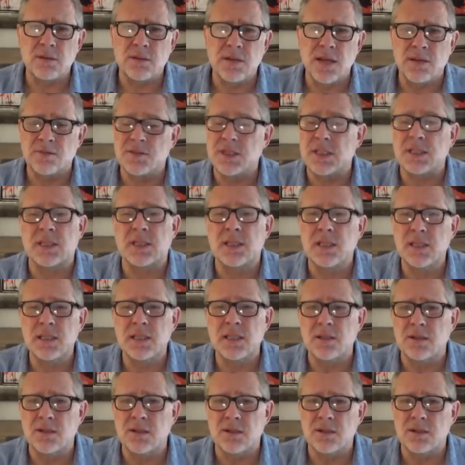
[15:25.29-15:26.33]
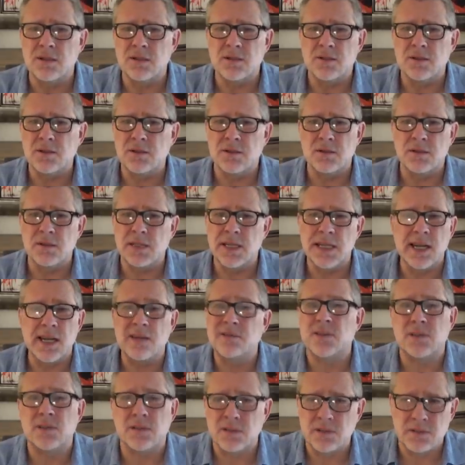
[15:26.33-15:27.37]
la vitrine et la
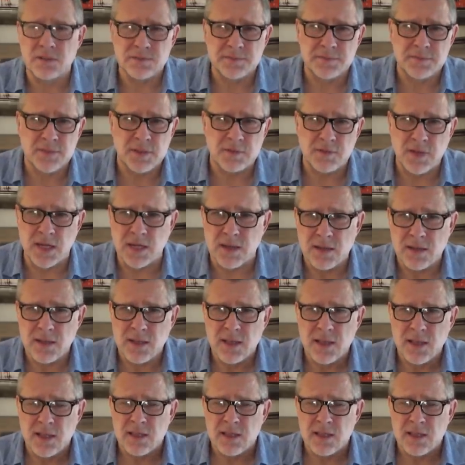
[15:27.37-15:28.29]
vente. Voilà.